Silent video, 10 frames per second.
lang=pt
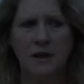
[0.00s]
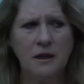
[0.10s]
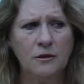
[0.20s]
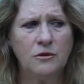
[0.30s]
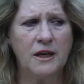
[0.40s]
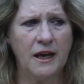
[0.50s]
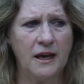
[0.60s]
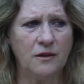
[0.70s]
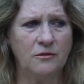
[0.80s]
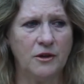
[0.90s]
O que, que eu
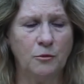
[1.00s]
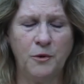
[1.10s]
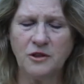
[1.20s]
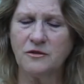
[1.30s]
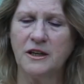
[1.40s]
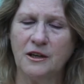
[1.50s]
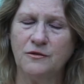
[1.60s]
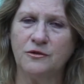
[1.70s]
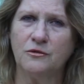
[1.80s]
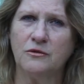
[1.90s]
quero? Eu posso querer o
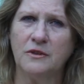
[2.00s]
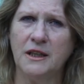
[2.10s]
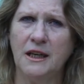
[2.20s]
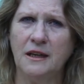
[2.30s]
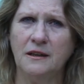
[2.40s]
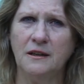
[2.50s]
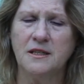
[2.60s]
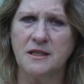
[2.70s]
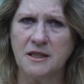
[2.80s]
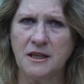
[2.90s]
futuro dele?
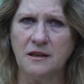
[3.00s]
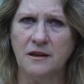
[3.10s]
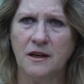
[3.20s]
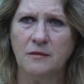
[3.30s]
Sim.